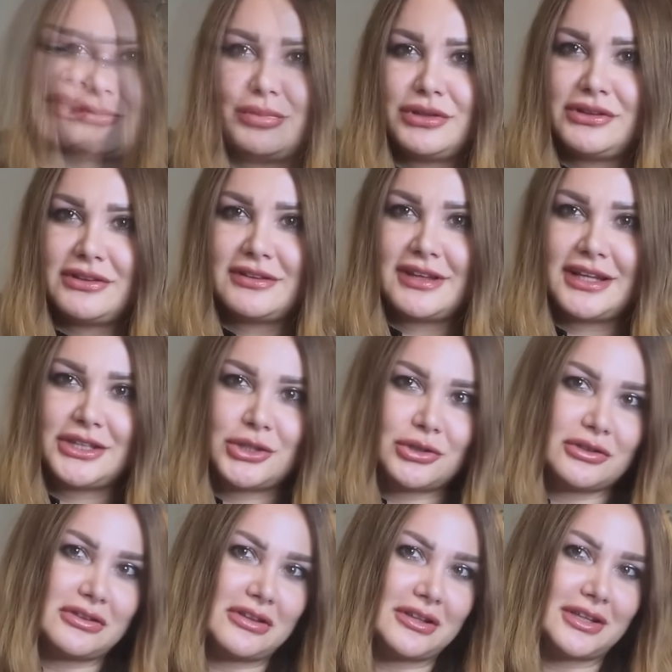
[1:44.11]

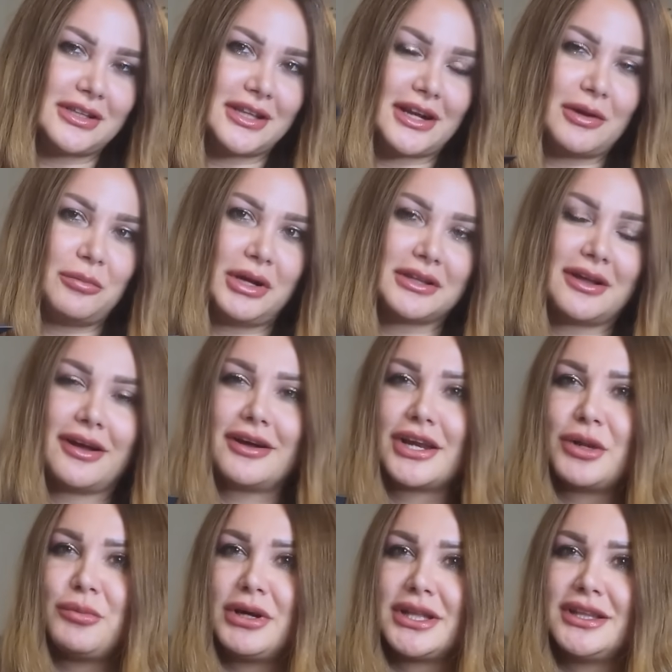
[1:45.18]
Позиционируется этот аромат как
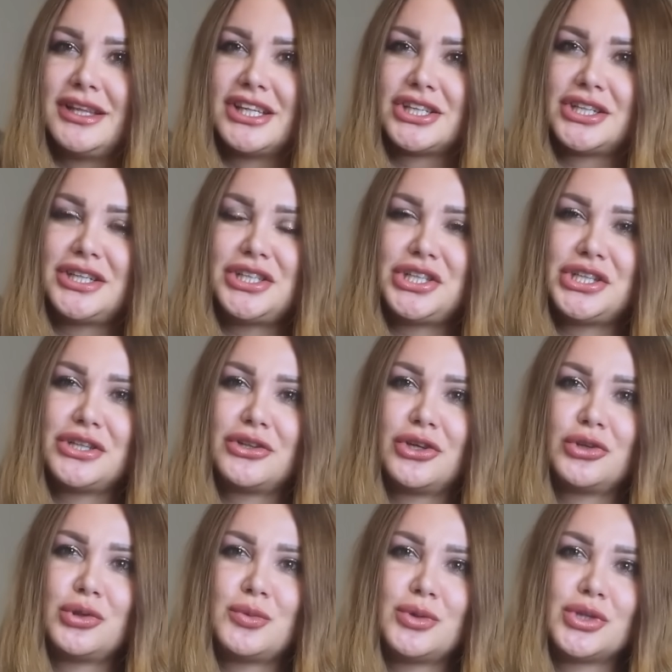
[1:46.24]
аромат для женщин, но
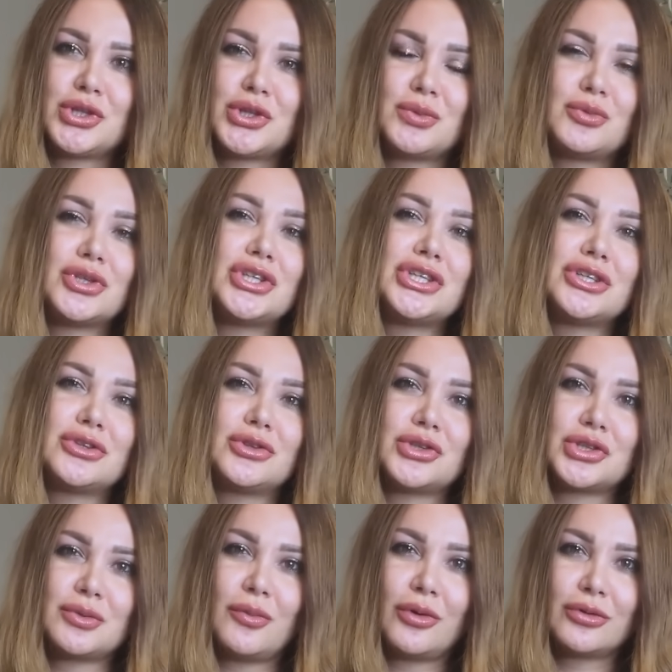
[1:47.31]
я думаю, что мужчины
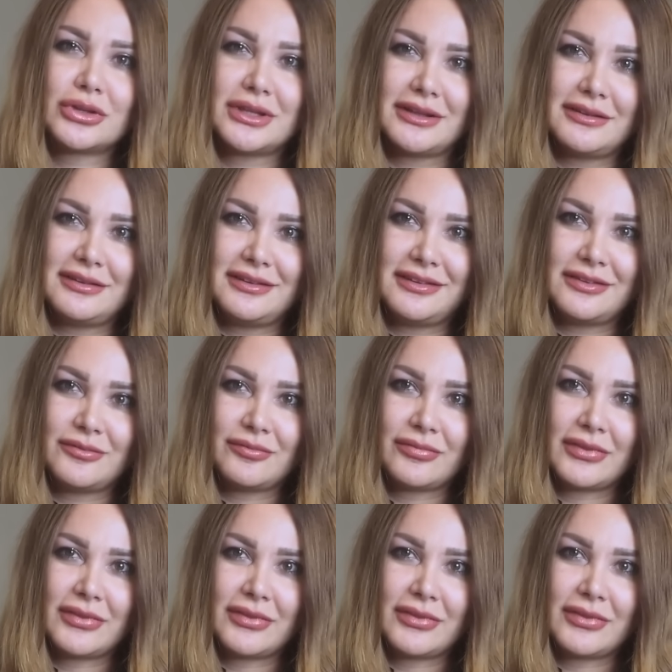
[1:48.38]
тоже могут носить.